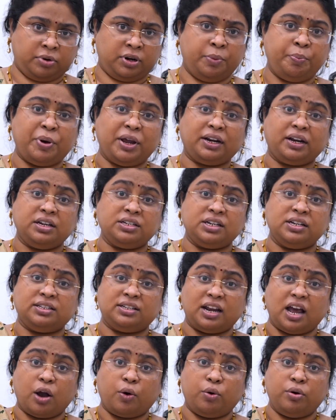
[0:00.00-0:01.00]

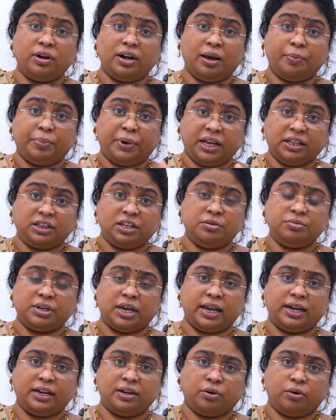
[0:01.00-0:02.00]
రిపర్కషన్స్ uh, రాకుండా ప్రయత్నం
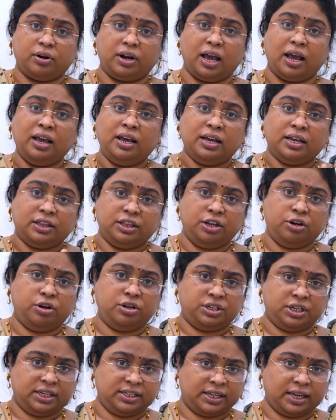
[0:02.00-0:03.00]
చేయాలని కూడా
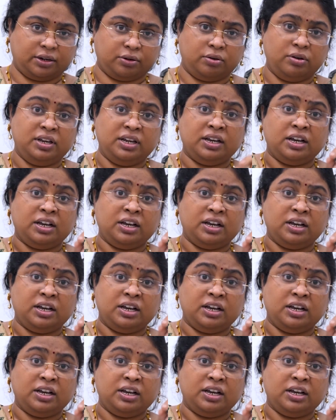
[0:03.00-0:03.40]
దీనిలో చేశారు